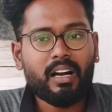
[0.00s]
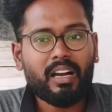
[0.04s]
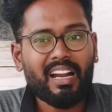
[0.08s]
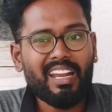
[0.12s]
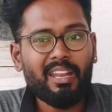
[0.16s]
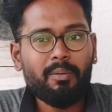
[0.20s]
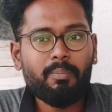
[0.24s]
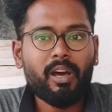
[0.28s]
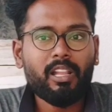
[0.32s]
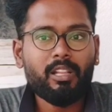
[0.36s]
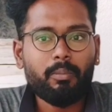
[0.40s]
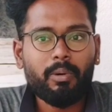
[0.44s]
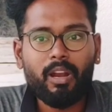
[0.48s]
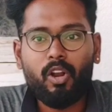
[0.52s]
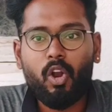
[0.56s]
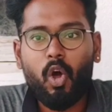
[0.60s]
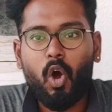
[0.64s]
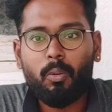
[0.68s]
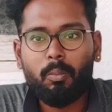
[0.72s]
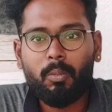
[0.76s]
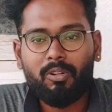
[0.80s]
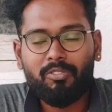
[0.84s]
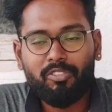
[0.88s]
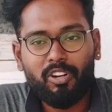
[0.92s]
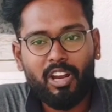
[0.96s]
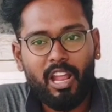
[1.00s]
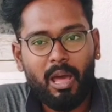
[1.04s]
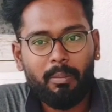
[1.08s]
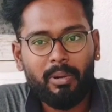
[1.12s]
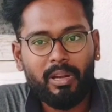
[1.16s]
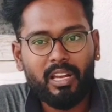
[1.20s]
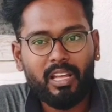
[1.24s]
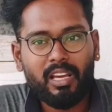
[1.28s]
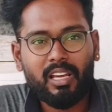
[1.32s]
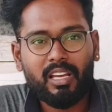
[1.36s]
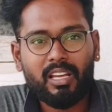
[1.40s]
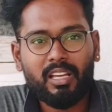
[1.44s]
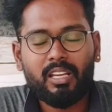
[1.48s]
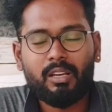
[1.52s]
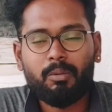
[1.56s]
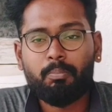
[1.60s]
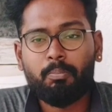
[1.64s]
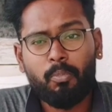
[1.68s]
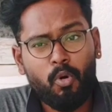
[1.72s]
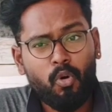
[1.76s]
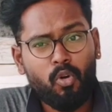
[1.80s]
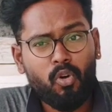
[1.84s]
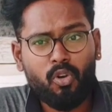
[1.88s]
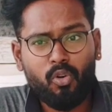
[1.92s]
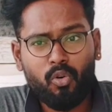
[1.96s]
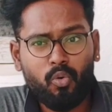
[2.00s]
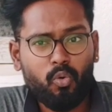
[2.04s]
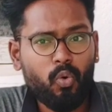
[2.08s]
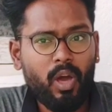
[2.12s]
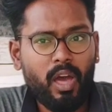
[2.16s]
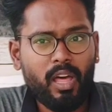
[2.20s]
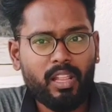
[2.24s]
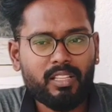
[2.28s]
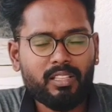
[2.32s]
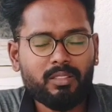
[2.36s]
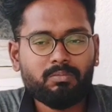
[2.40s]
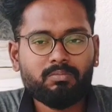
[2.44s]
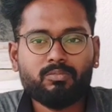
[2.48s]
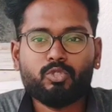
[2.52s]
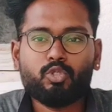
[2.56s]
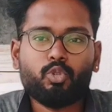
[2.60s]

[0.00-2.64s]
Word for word: கண்டிப்பா அந்த மாதிரி நார்மல் ஃபுட் போக கூடாது